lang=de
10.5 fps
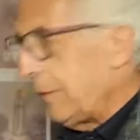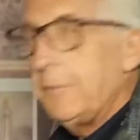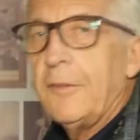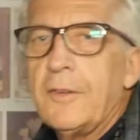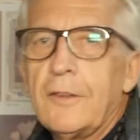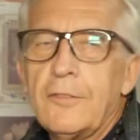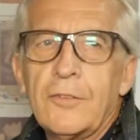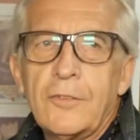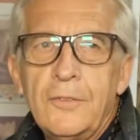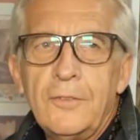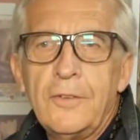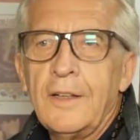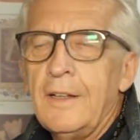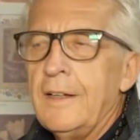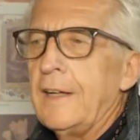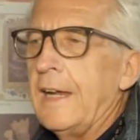immer wieder versucht,
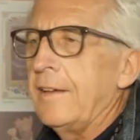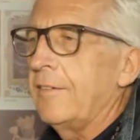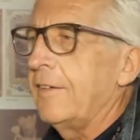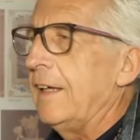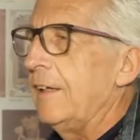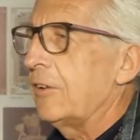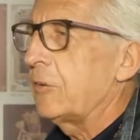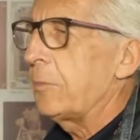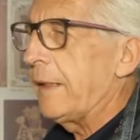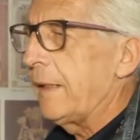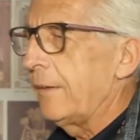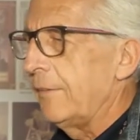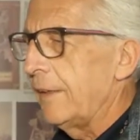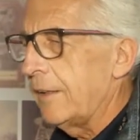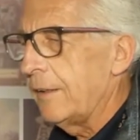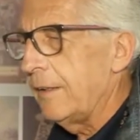eine Seligsprechung
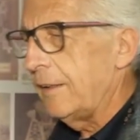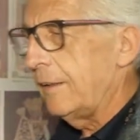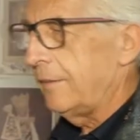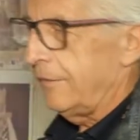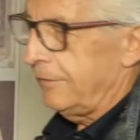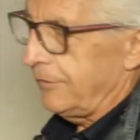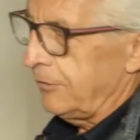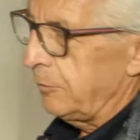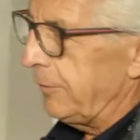her, äh, zu